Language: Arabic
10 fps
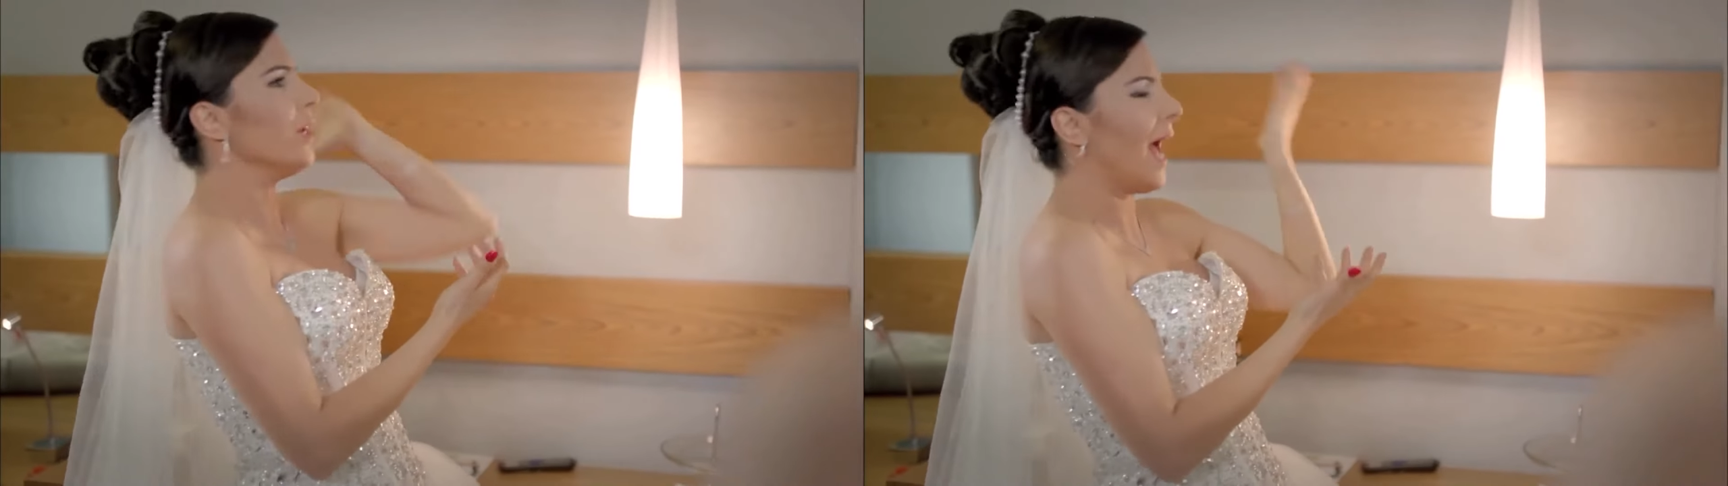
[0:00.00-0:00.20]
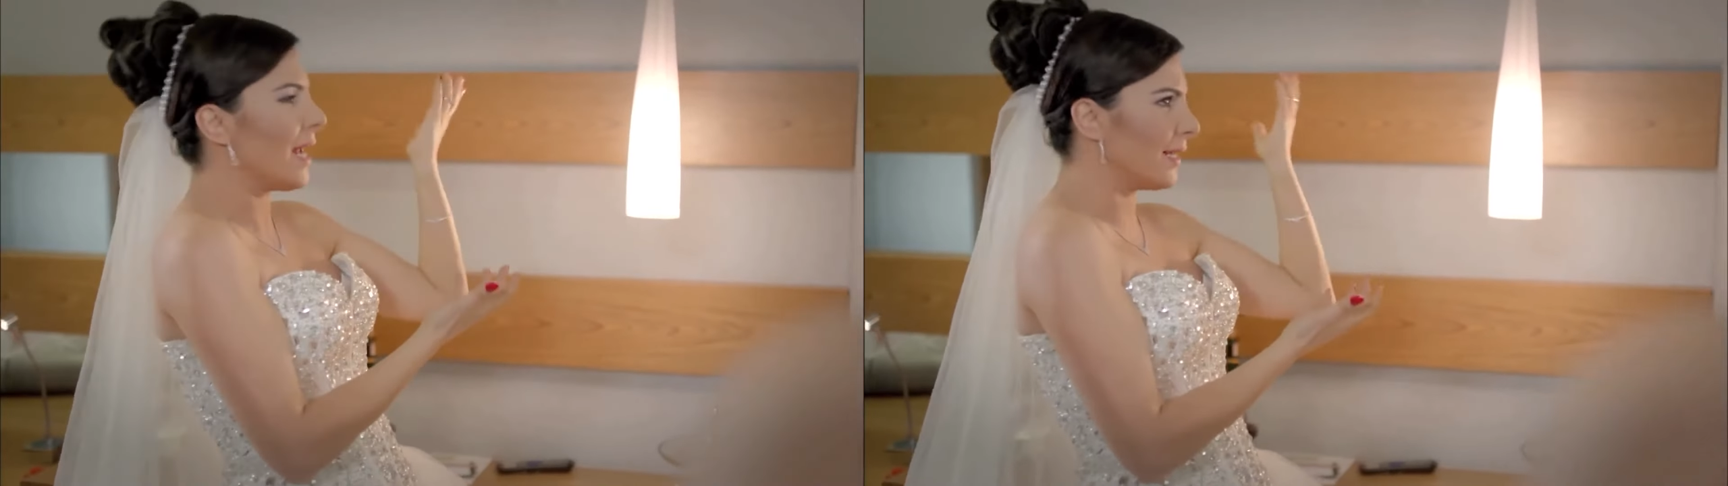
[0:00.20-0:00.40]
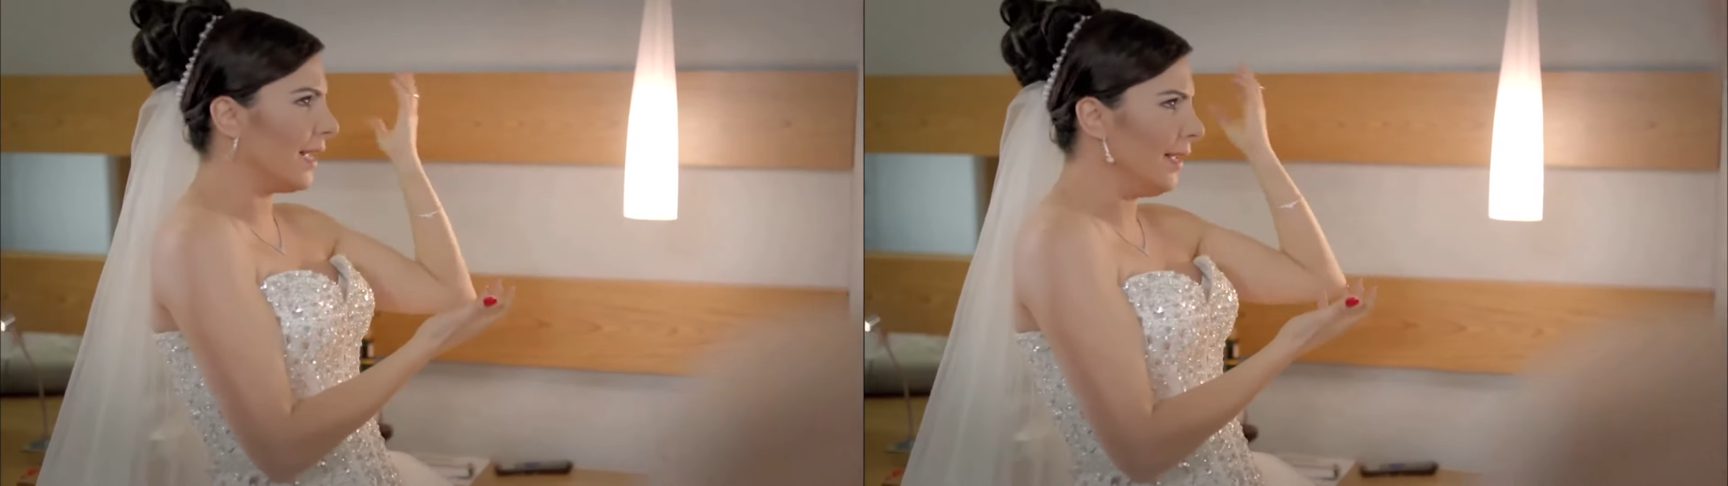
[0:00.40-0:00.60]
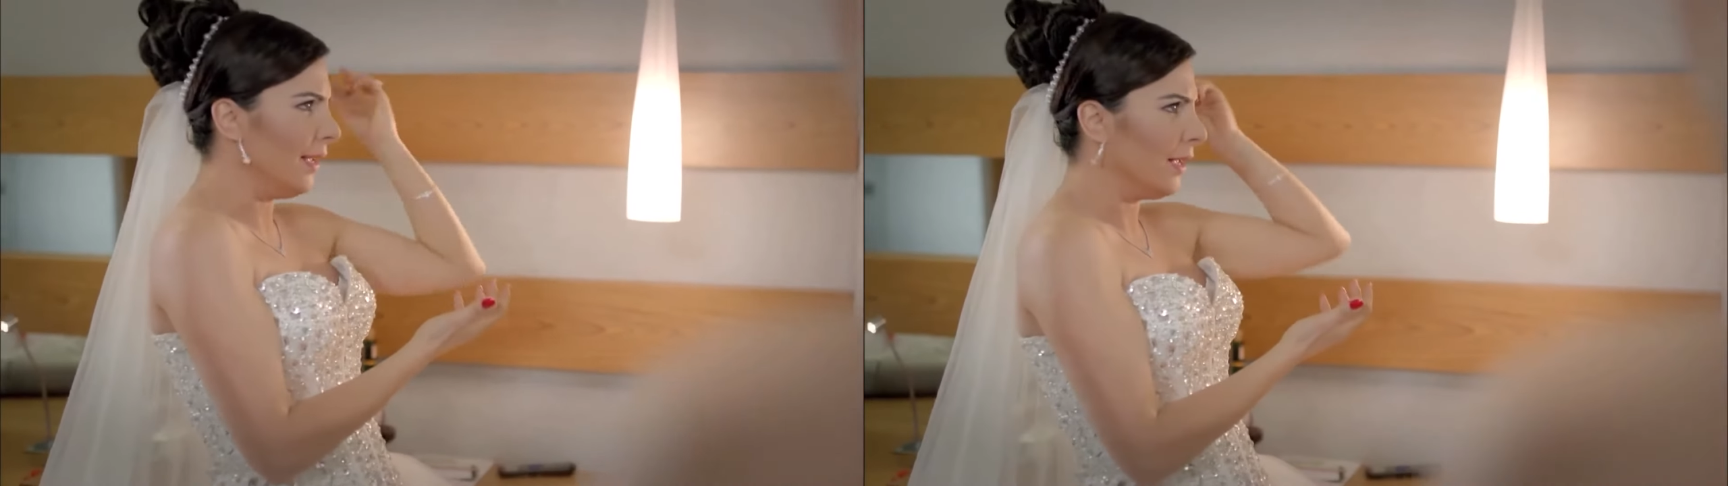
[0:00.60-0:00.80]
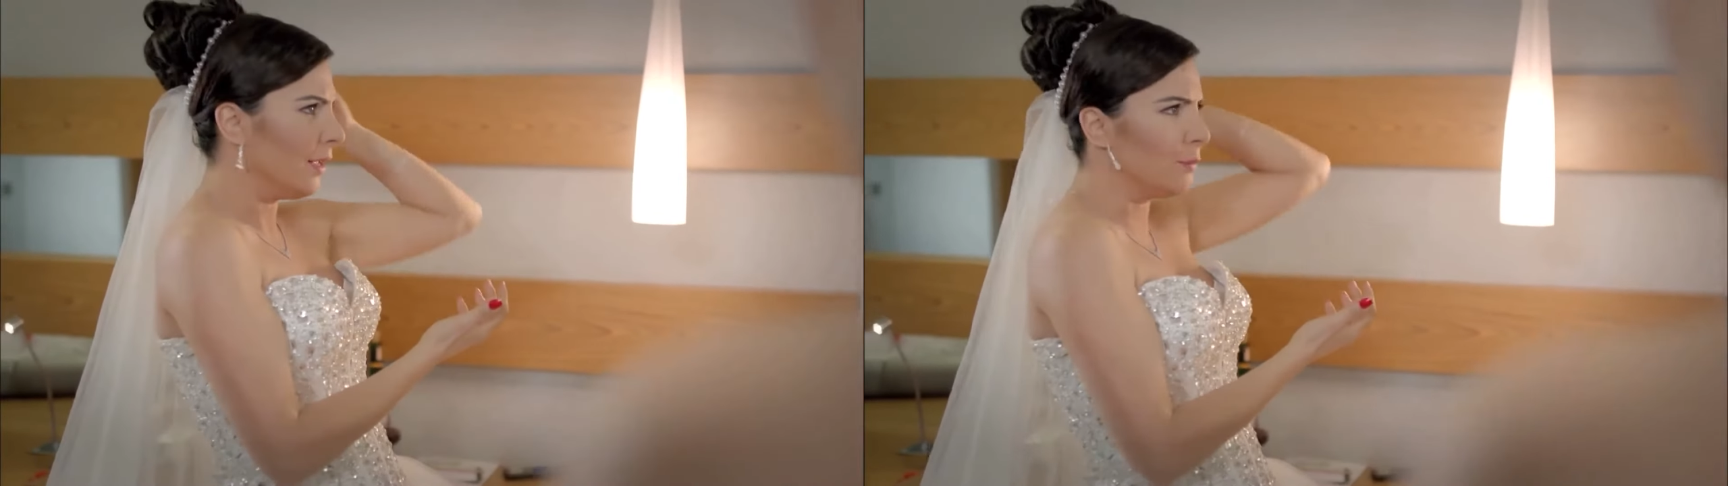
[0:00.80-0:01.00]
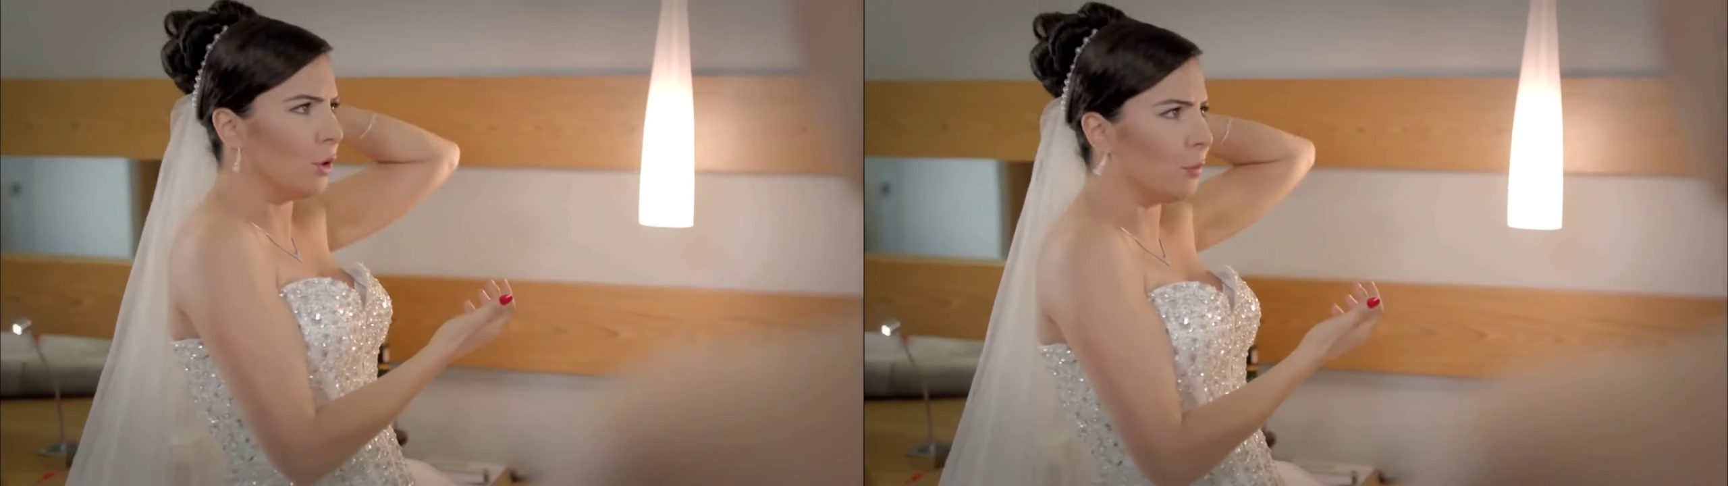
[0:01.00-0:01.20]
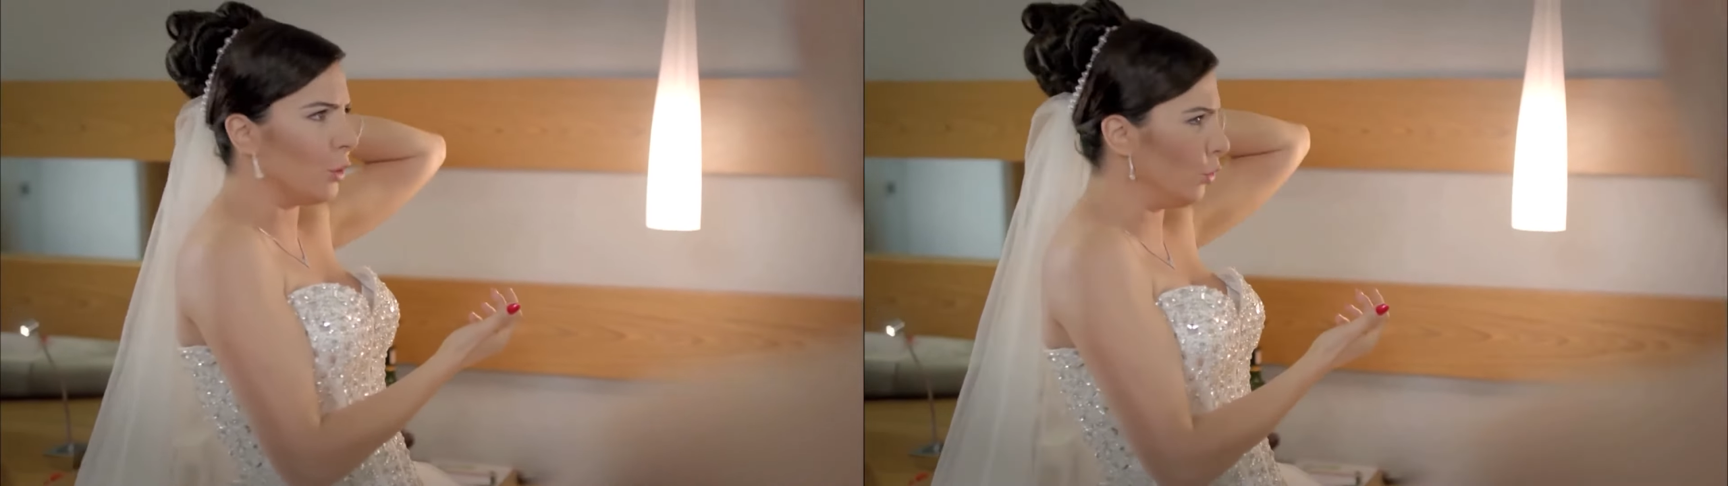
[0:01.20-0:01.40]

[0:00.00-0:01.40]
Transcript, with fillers: هذا الموديل والله